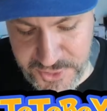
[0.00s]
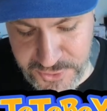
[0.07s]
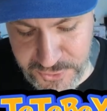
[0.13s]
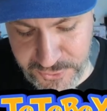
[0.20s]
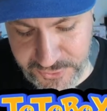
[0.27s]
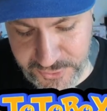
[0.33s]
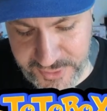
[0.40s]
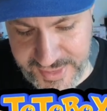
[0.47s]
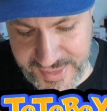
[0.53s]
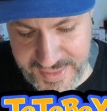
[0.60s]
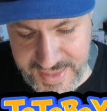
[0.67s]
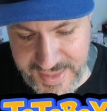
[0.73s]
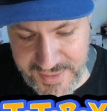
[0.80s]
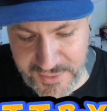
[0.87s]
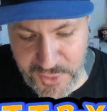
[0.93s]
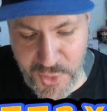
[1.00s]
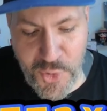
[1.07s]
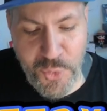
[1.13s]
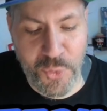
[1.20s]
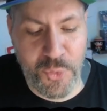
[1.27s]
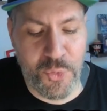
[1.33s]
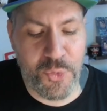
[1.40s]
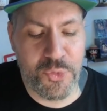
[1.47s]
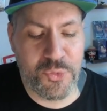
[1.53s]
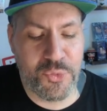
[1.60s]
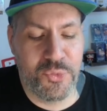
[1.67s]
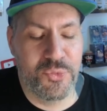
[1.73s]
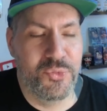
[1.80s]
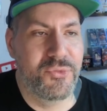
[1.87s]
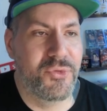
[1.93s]
juste derrière on
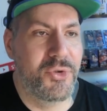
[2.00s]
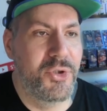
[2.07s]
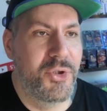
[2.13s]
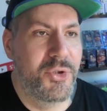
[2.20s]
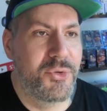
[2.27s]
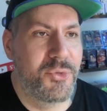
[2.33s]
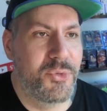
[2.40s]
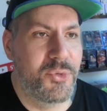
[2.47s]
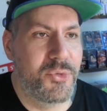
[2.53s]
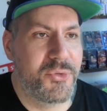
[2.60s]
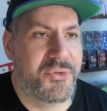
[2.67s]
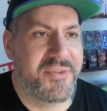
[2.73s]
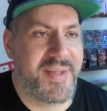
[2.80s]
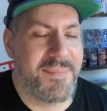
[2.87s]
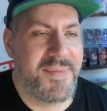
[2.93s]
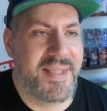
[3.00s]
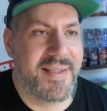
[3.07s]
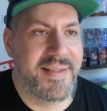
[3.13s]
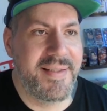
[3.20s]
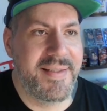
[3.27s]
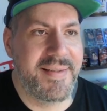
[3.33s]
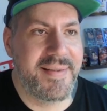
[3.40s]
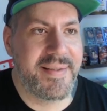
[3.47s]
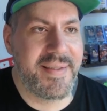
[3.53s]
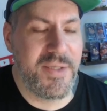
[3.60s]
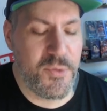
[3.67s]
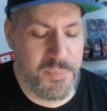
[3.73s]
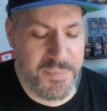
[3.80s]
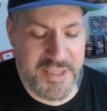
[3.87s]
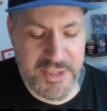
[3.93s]
retrouve nos amis les
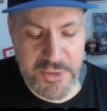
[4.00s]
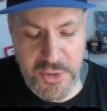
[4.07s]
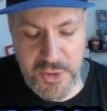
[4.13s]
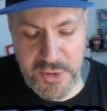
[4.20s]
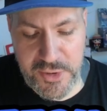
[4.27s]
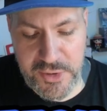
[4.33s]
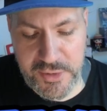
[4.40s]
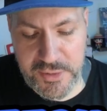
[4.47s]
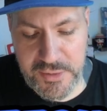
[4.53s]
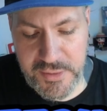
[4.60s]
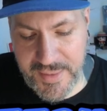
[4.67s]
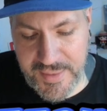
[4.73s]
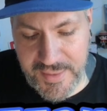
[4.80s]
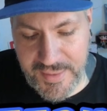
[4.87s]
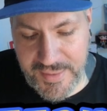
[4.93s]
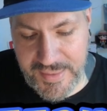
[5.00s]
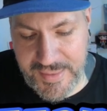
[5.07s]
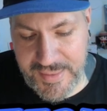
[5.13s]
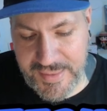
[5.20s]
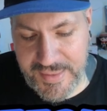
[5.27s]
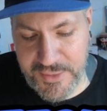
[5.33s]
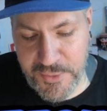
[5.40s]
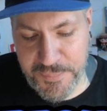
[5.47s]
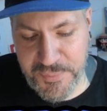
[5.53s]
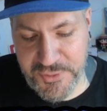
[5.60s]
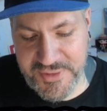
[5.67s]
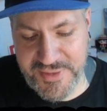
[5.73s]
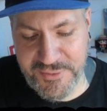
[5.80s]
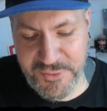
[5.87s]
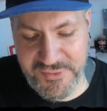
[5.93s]
trio-piqueurs. Ah, le
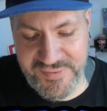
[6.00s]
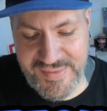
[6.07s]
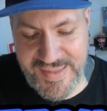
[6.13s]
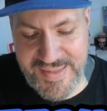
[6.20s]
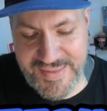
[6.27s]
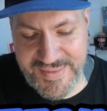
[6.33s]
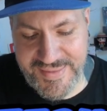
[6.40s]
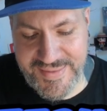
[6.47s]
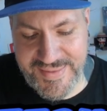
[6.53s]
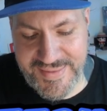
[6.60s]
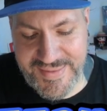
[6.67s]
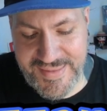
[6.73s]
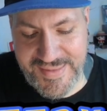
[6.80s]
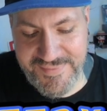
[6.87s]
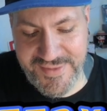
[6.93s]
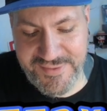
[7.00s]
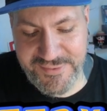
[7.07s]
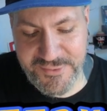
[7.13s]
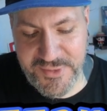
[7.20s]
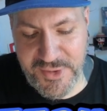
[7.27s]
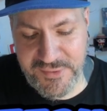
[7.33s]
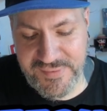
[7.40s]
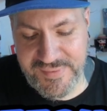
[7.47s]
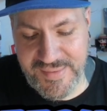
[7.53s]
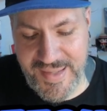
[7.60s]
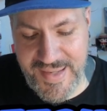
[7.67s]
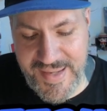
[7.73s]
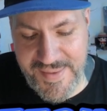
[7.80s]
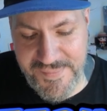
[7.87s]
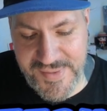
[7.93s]
petit osselet qui est là avec son os
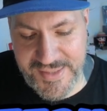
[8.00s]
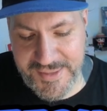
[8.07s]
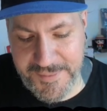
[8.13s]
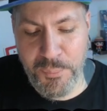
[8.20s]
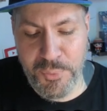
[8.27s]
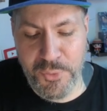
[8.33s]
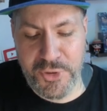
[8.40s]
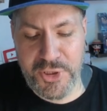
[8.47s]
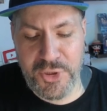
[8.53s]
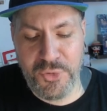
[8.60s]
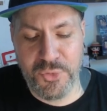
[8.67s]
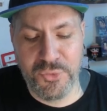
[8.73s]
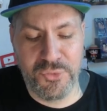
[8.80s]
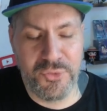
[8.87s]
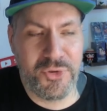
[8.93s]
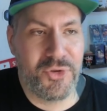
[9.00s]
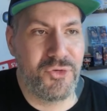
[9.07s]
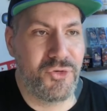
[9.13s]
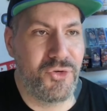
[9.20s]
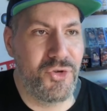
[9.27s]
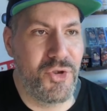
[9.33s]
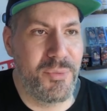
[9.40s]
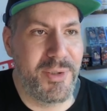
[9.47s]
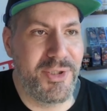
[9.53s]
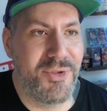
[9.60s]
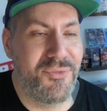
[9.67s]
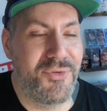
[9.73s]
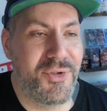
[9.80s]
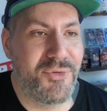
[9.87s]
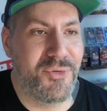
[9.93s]
à la main. Porygon, qu'est-ce qu'il est
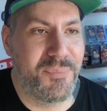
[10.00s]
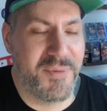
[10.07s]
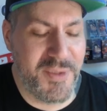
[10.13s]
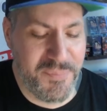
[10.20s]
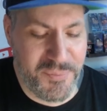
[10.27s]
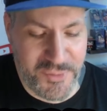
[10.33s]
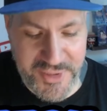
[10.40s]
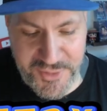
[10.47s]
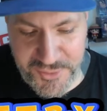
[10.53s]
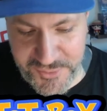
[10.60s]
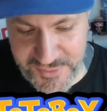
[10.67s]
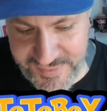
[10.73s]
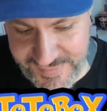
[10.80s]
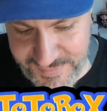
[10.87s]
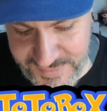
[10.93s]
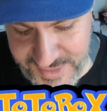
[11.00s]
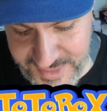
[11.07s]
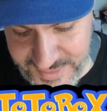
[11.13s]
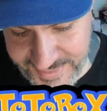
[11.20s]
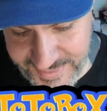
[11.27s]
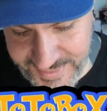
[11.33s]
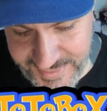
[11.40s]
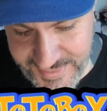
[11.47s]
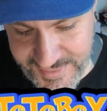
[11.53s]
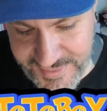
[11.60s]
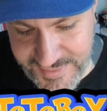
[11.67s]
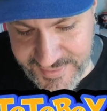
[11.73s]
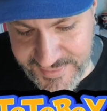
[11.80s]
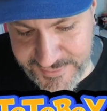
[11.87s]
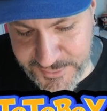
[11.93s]
magnifique ce petit Porygon, les amis.
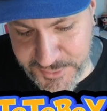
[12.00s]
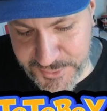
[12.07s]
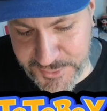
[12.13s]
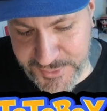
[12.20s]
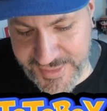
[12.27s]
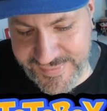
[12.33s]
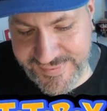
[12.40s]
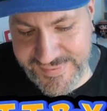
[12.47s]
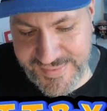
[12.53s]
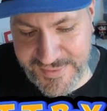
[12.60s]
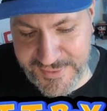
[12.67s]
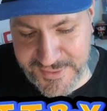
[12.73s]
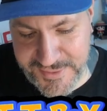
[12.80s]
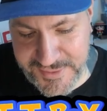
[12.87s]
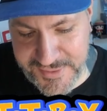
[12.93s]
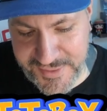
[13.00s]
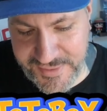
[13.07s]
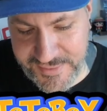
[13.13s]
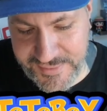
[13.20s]
Ouh, excellent